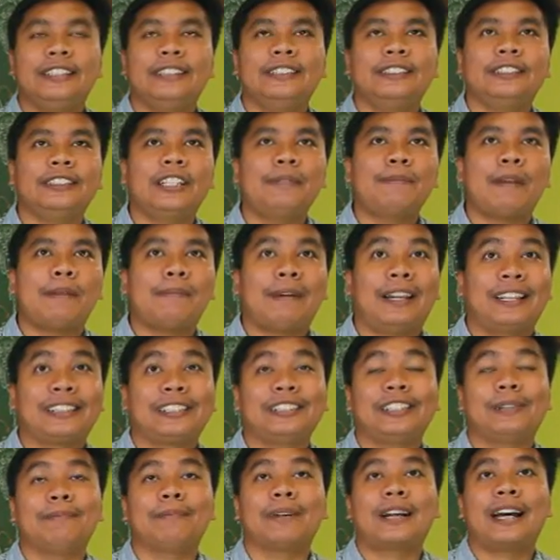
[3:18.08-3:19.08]
หนึ่งที่เป็นภารกิ
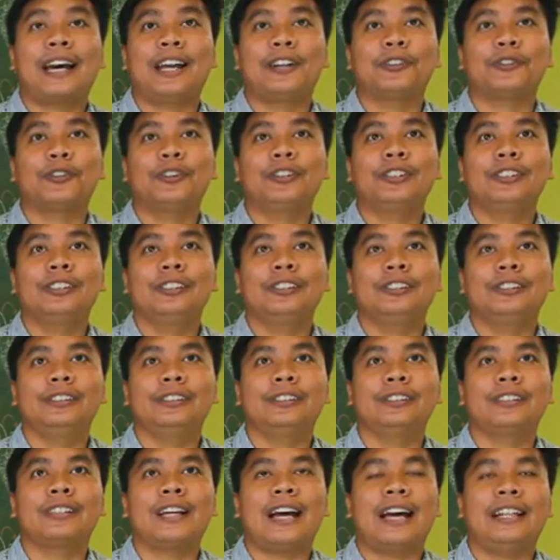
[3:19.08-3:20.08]
จสำคัญก็คือ
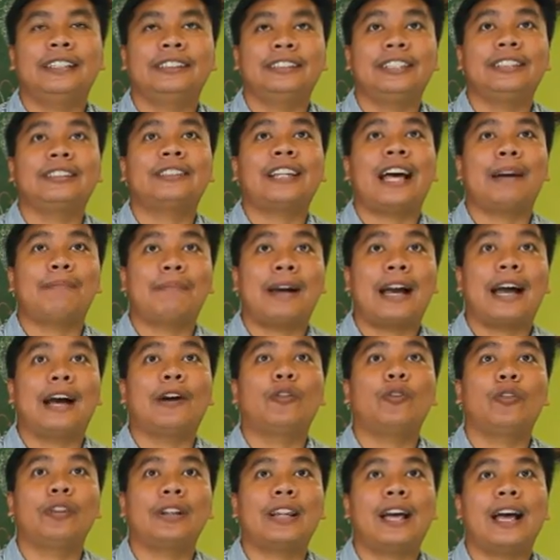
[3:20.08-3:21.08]
การติดตามหา
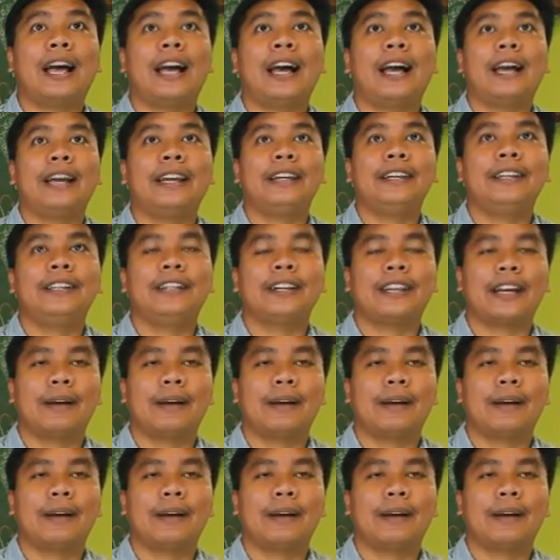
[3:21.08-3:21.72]
คนหายนะค